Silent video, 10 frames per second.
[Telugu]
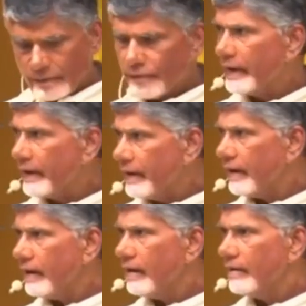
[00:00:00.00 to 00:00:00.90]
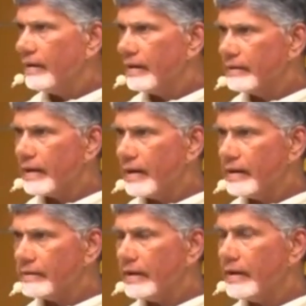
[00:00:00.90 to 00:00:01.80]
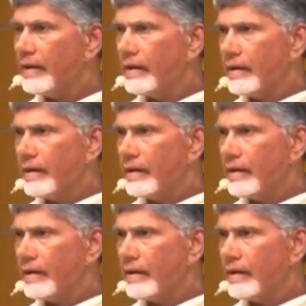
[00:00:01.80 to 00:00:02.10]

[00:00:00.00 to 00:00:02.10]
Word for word: ఎవ్రీ డే నిద్రలేసి